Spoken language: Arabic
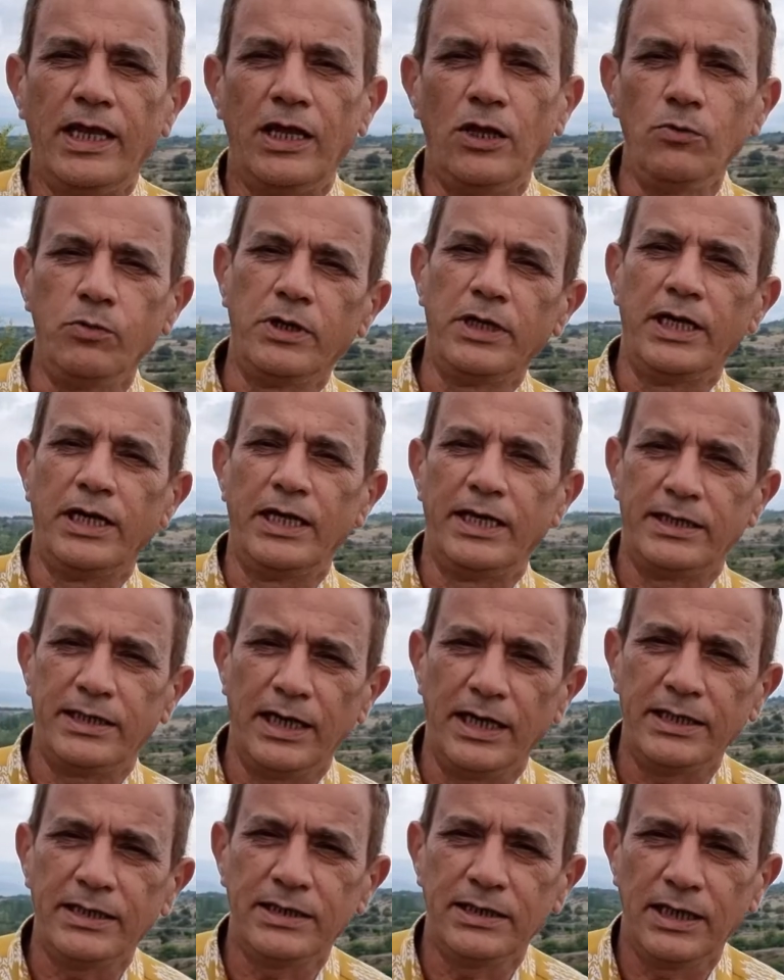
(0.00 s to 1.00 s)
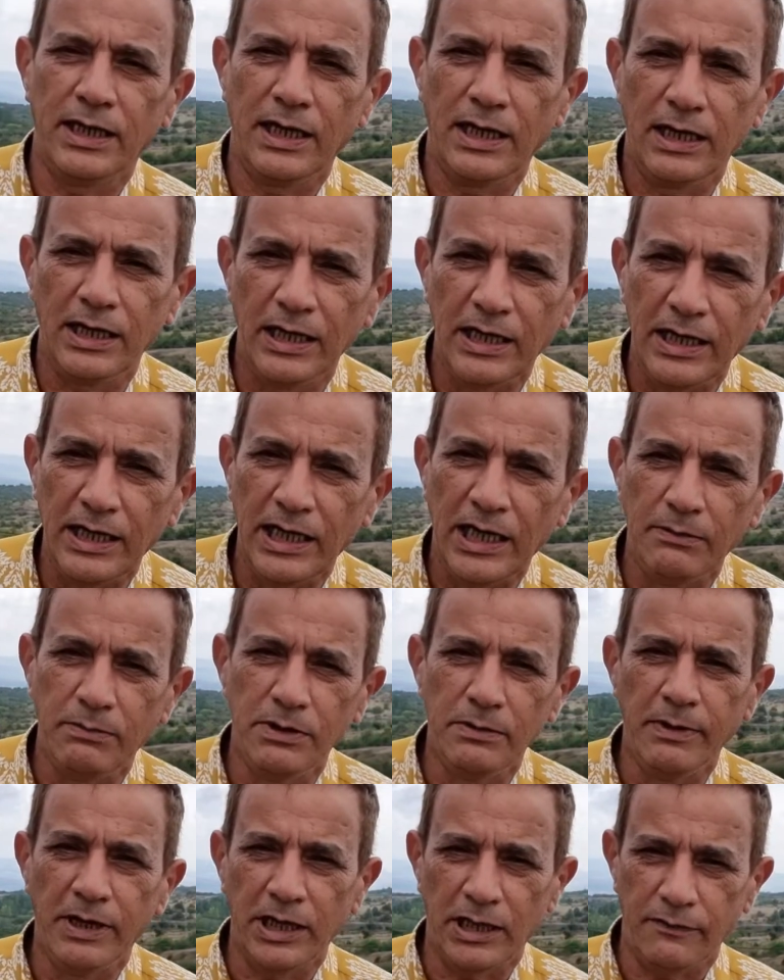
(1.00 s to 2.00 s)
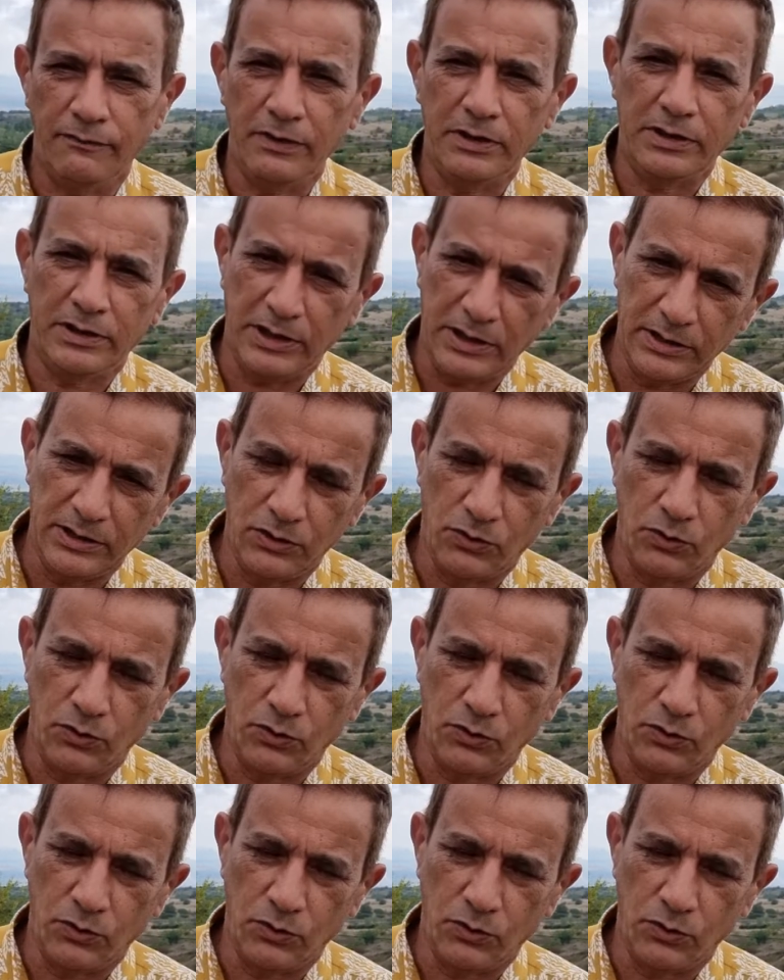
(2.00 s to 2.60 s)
لا يمكن أن يتأتى إلا بمعرفة عدة